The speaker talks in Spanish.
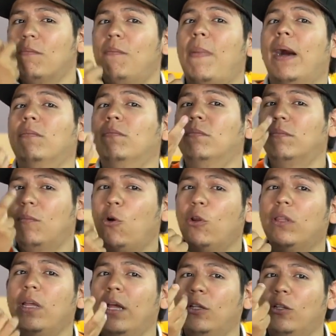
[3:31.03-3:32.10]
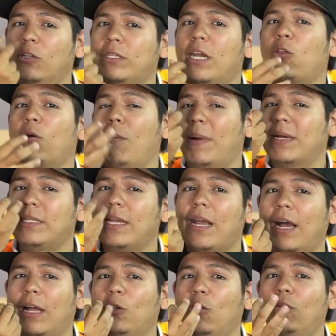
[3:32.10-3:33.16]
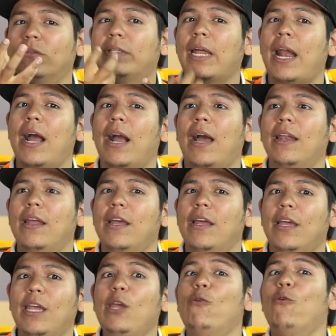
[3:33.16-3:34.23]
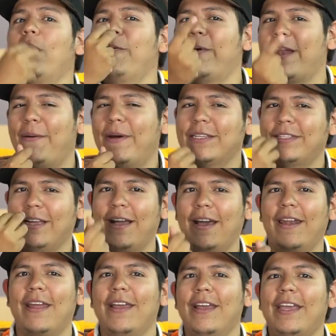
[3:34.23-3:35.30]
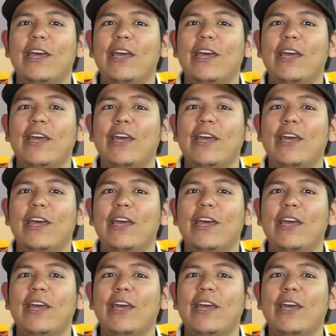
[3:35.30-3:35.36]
van mordiendo, Van masticando, tragan y vuelven a masticar.